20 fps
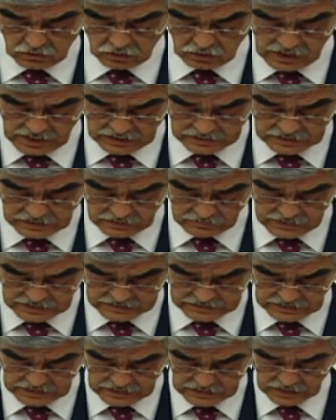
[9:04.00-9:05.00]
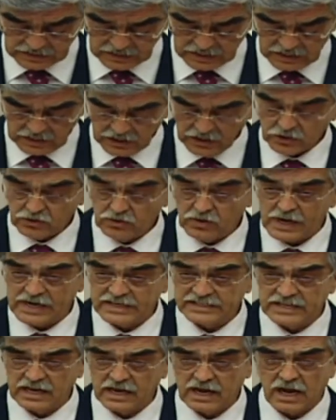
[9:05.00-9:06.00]
kullandırılması,
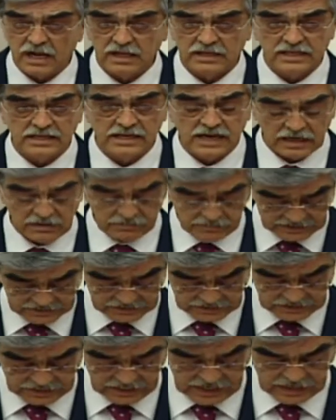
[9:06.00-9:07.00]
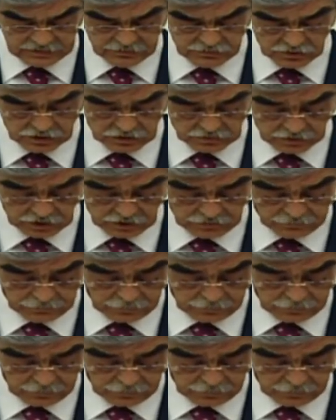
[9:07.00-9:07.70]
güvence altına alınması gerekmiyor mu?